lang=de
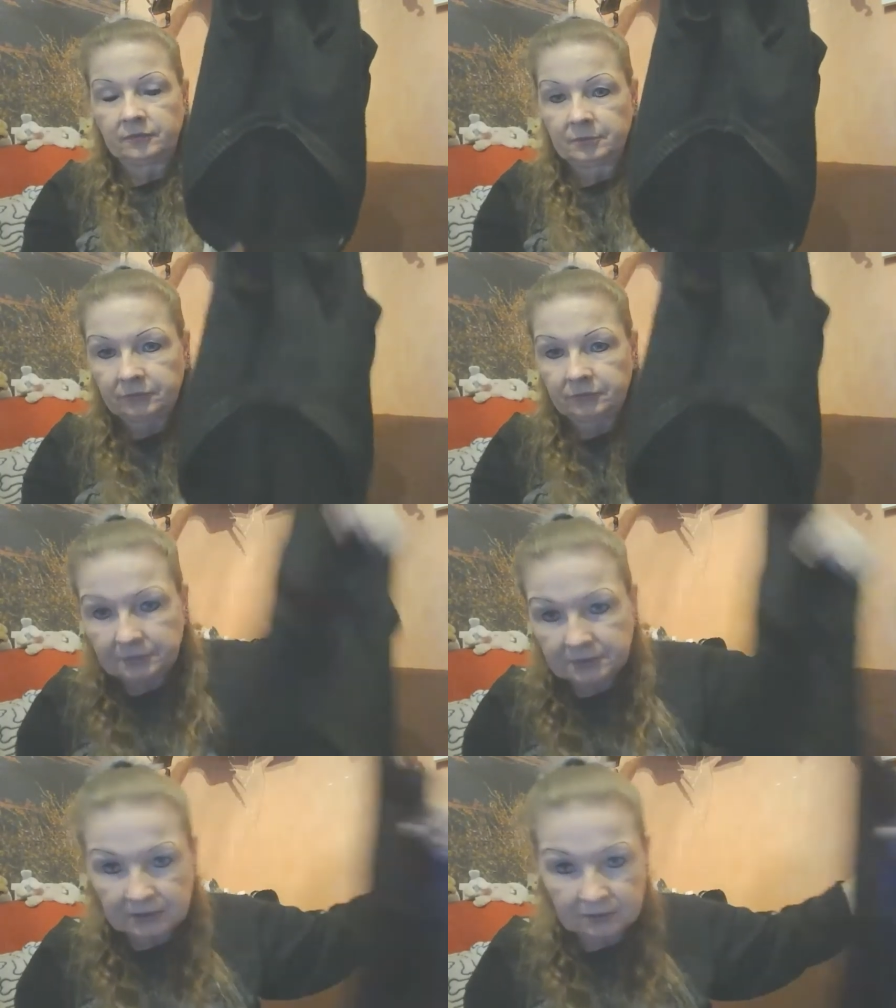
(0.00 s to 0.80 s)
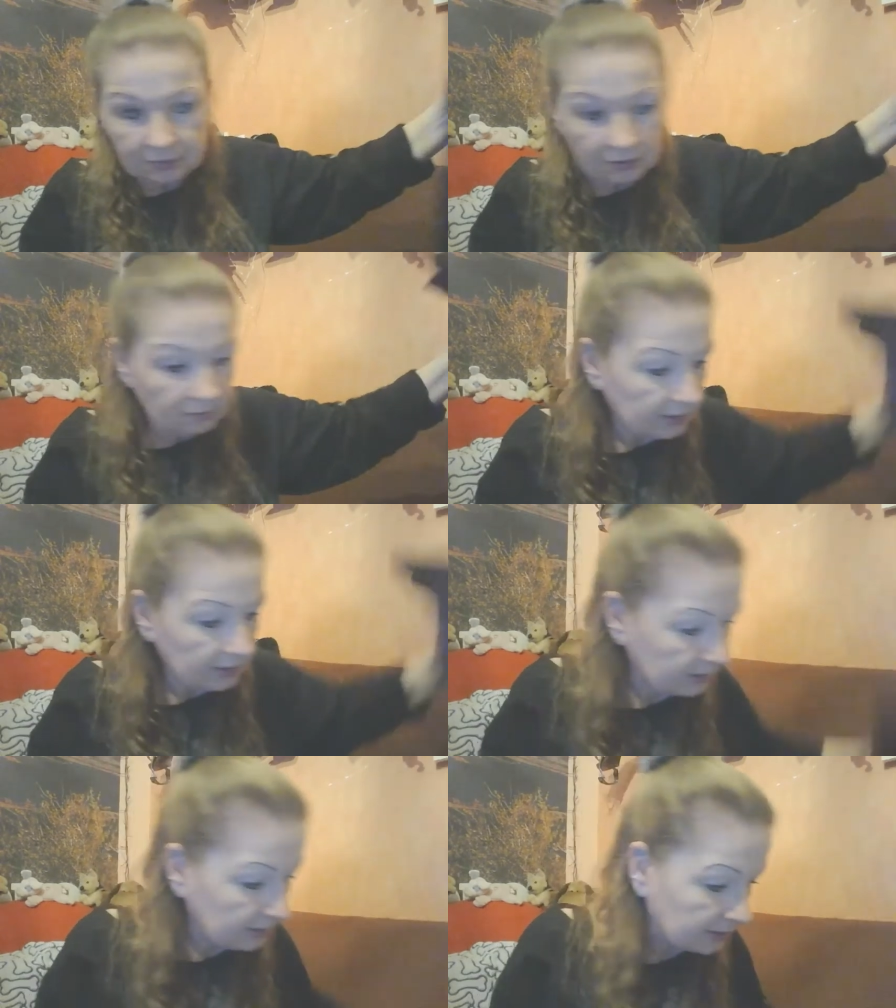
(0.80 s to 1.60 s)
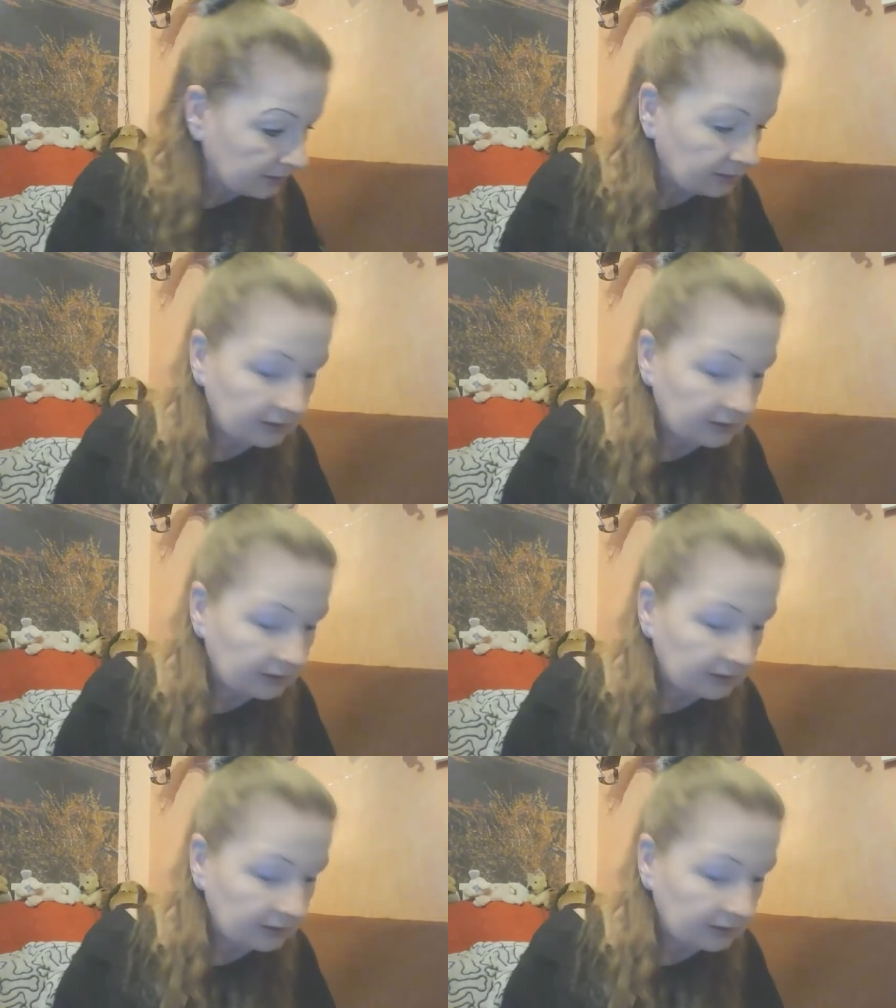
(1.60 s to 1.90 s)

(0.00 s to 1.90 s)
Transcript: Wenn man ein Weibchen hat, braucht man das nicht.